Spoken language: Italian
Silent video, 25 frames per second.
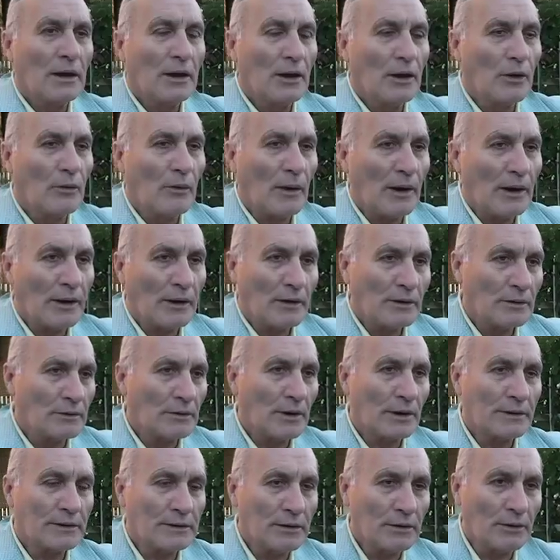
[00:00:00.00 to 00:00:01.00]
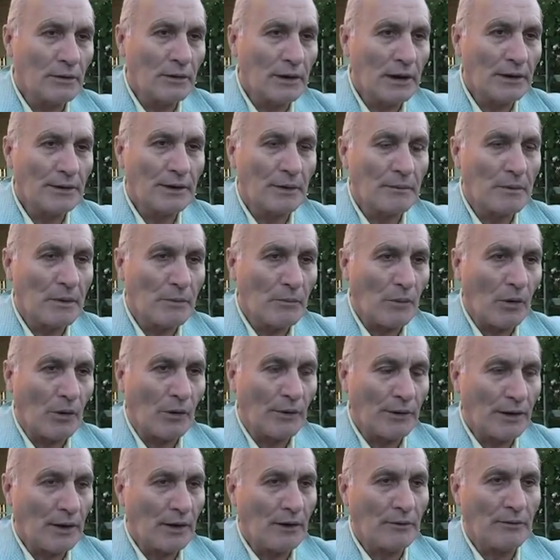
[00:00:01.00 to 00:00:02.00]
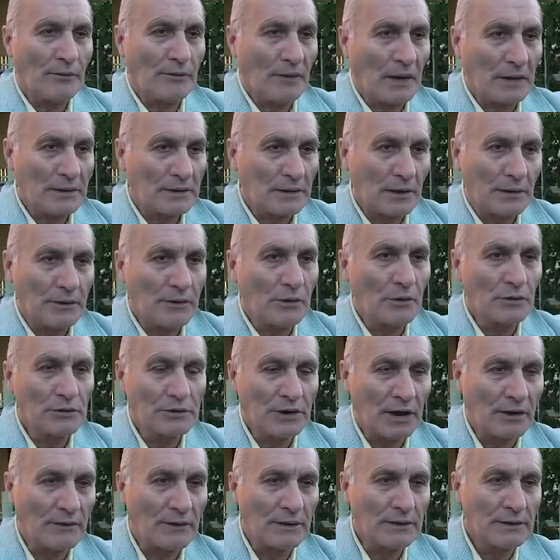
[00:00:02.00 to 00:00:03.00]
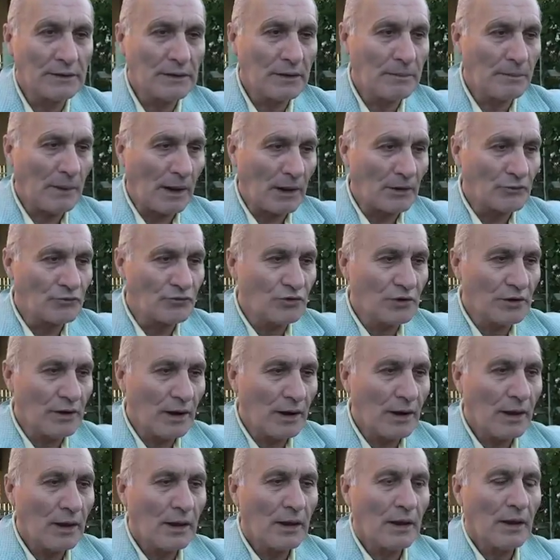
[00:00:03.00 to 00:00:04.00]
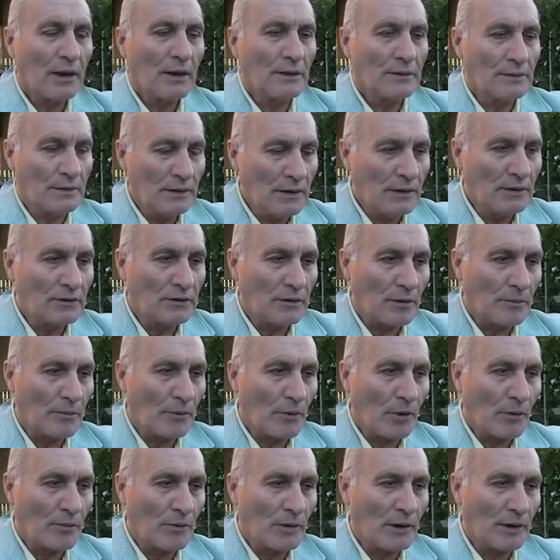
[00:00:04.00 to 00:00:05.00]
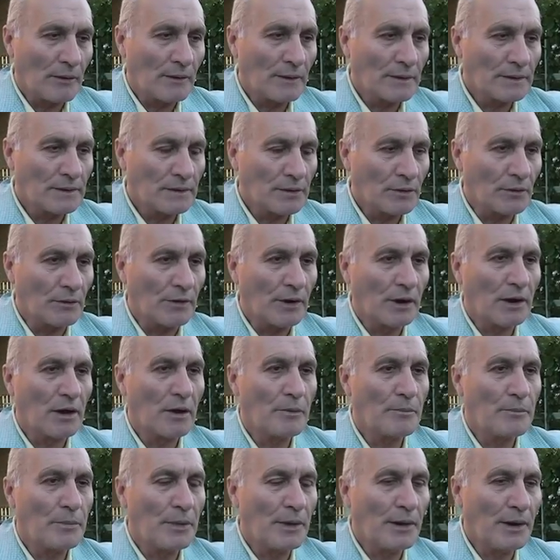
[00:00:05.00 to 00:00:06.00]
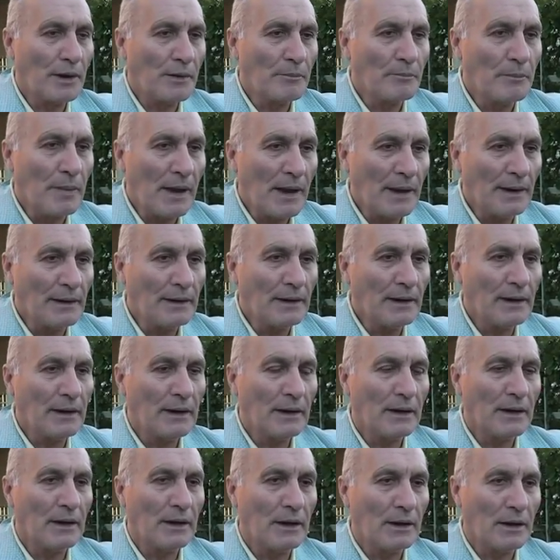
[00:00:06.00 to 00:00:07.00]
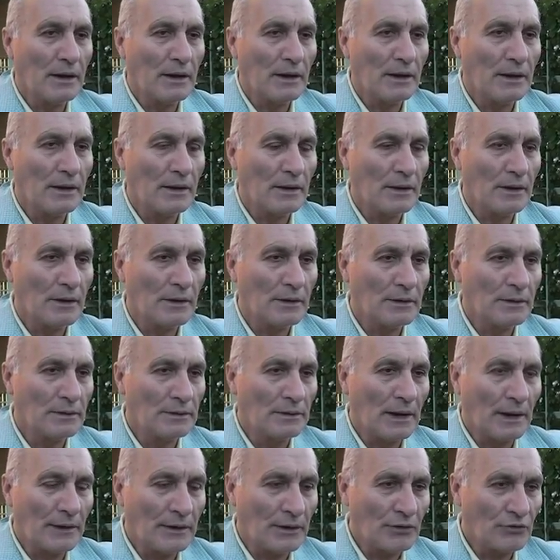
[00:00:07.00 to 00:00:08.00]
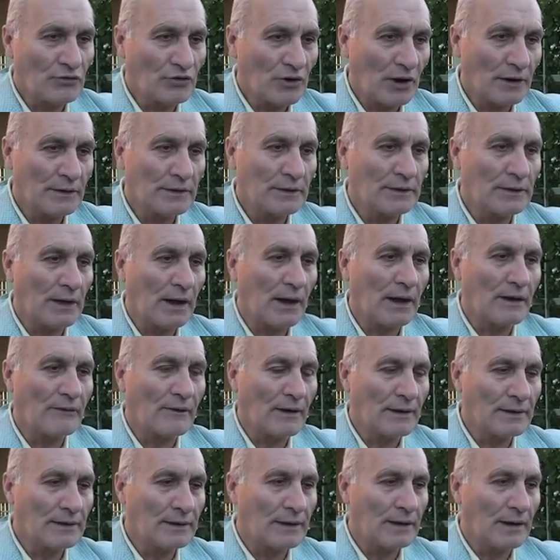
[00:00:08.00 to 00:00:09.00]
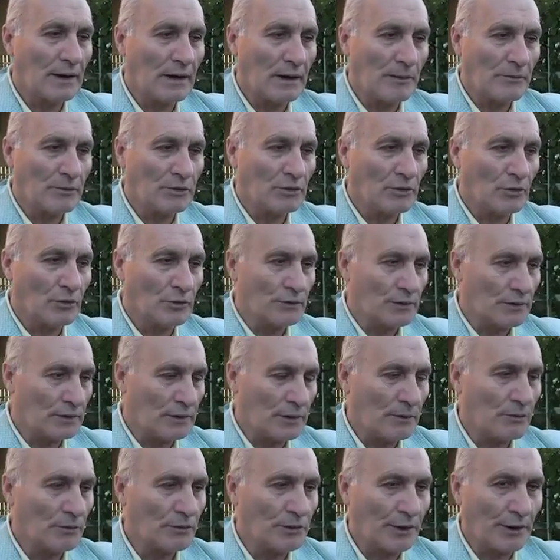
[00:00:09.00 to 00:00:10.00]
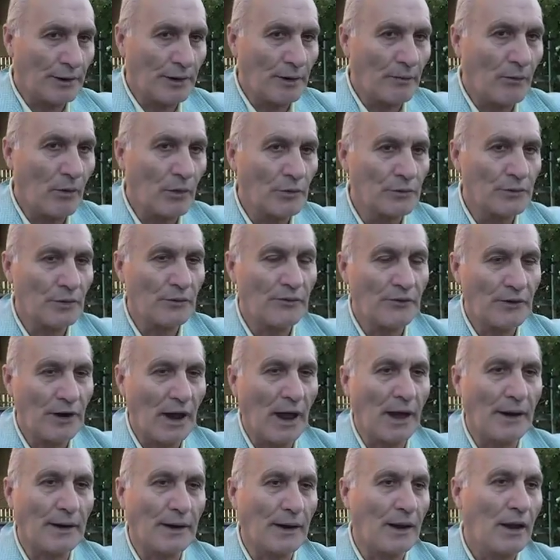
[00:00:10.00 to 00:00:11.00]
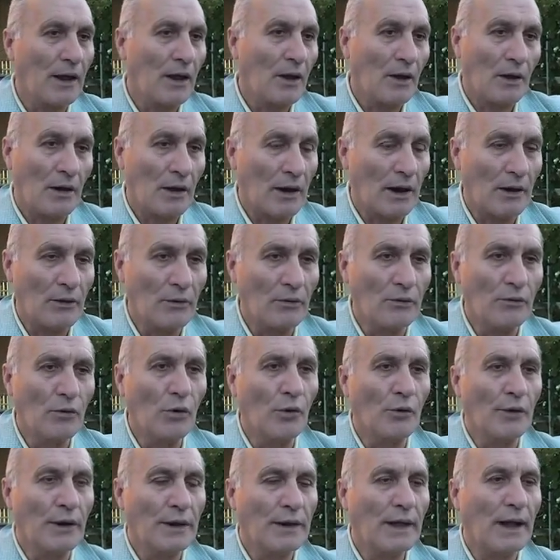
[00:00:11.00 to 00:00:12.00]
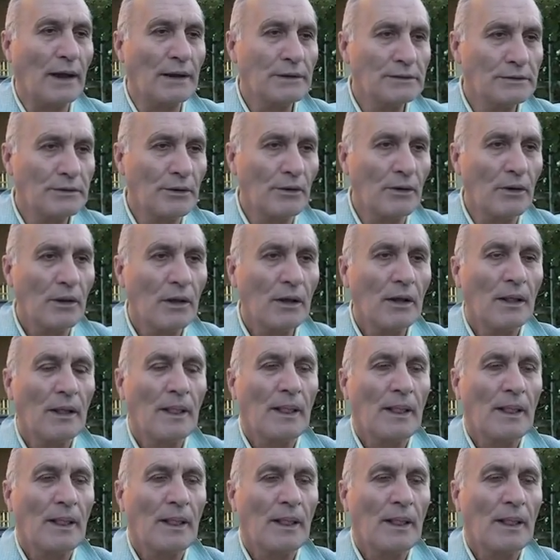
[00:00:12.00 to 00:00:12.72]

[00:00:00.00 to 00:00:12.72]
il quale in un'articolata memoria fatta di oltre 20 pagine dice proprio la questione che per i beni eh, danneggiati da eventi calamitosi tipo terremoto, frane, alluvioni ed altro,